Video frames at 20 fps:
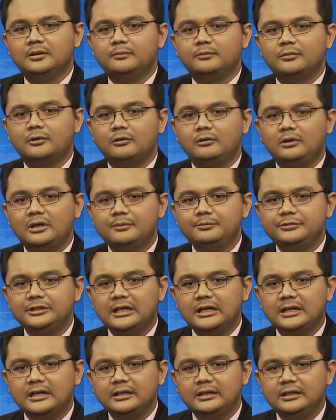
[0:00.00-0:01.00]
Program
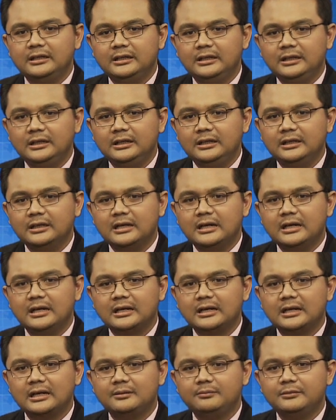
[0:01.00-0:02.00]
siaran ini
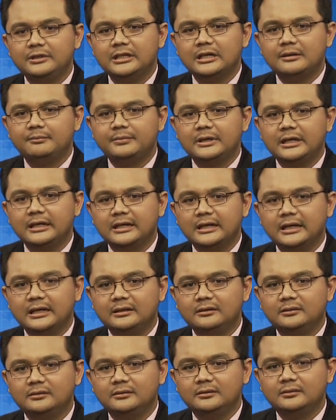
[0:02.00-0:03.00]
akan
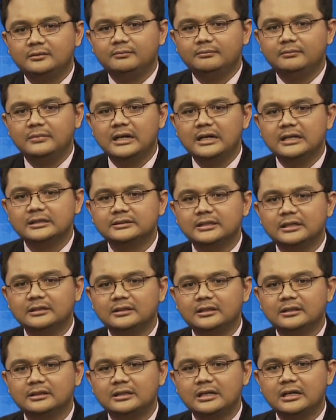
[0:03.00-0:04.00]
menyampaikan bahasan
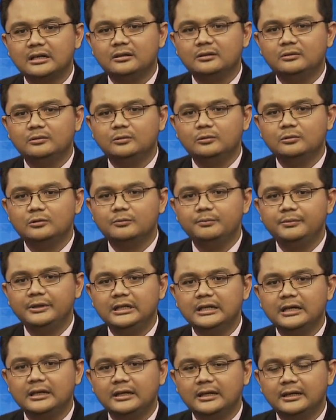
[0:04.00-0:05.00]
tentang hukum
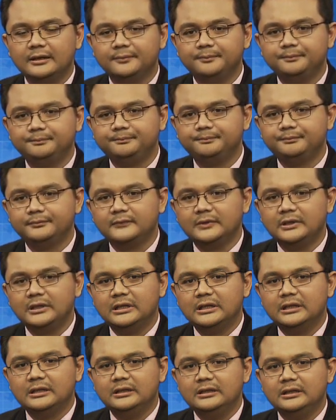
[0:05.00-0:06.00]
pidana
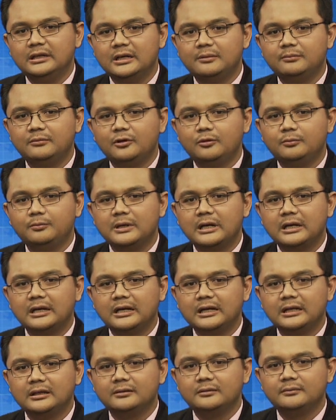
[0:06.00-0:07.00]
yang
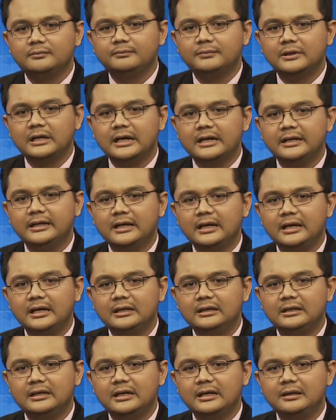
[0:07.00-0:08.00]
merupakan
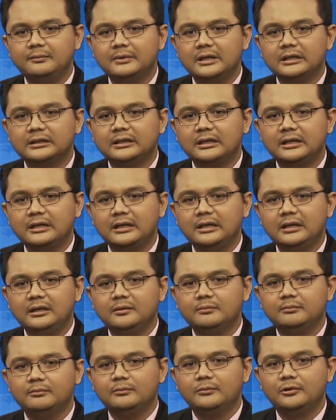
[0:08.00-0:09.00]
pengayaan dari materi
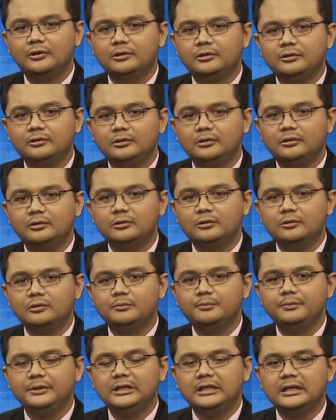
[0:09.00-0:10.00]
modul
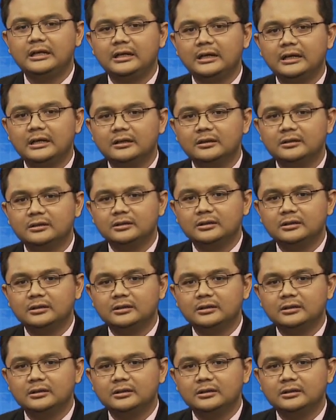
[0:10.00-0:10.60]
hukum pidana,